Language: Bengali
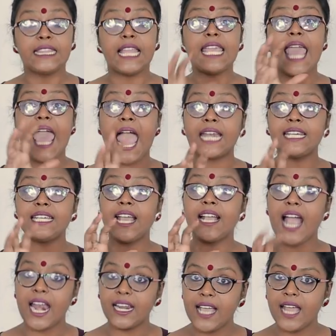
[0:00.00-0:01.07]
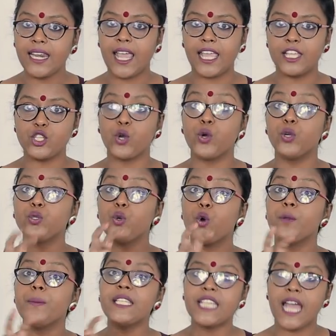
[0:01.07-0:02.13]
তাই একটা কারখানায় যখন
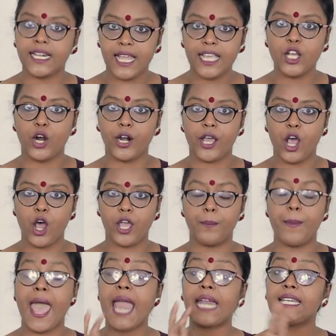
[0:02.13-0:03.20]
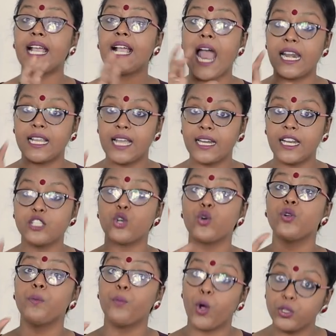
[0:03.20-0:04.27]
কর্মী ছাঁটাই করা হয় বা একটা কারখানা
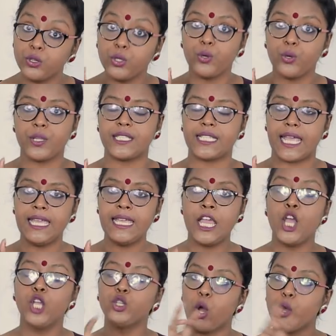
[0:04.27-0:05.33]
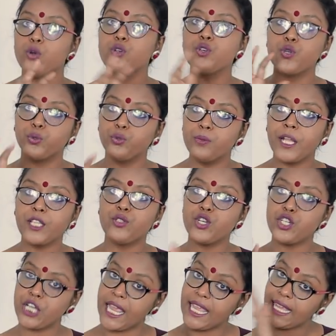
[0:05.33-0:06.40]
যখন বন্ধ হয়ে যায় তখন শুধুমাত্র
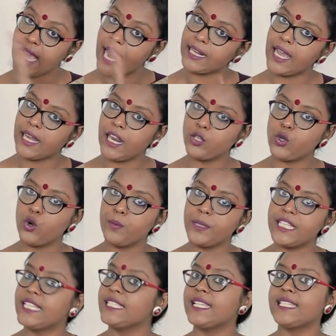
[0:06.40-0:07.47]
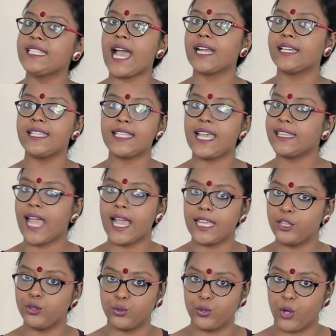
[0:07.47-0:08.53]
সেই কারখানার কর্মীদের যে চাকরি যায় তা
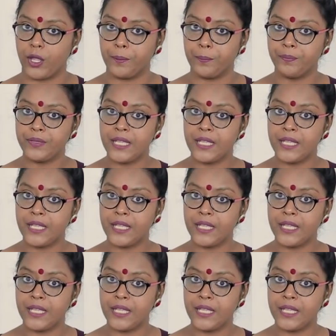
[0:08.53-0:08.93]
কিন্তু নয়